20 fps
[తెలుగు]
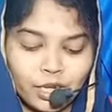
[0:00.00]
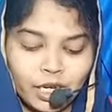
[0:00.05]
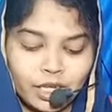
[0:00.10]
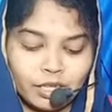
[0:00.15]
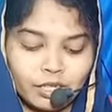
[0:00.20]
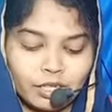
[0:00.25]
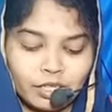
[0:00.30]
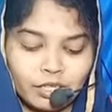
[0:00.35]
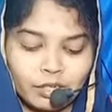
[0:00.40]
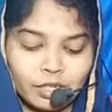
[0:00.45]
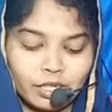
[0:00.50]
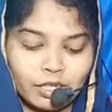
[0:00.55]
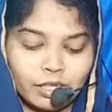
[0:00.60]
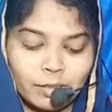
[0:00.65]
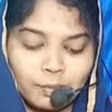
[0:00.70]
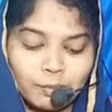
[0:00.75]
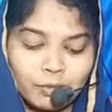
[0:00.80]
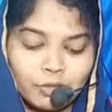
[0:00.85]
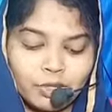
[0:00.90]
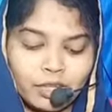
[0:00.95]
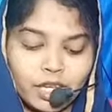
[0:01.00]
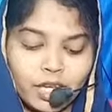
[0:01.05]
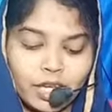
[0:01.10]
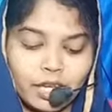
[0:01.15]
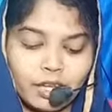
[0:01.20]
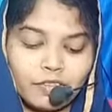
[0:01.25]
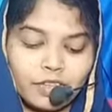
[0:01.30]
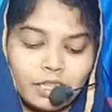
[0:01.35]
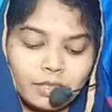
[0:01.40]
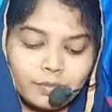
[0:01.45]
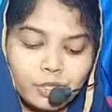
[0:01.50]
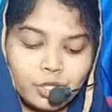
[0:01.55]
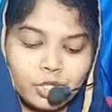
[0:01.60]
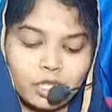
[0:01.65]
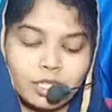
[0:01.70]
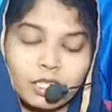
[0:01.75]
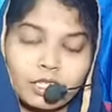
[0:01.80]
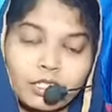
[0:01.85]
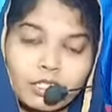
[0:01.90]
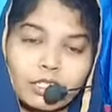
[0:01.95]
అంత ఎల్లప్పుడూ కేవలం
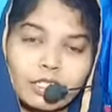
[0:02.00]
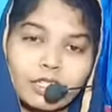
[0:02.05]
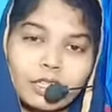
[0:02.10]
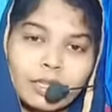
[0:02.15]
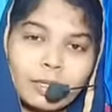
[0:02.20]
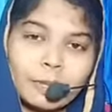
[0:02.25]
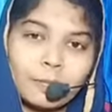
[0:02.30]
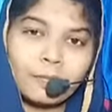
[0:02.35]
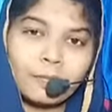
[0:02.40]
చెడ్డదని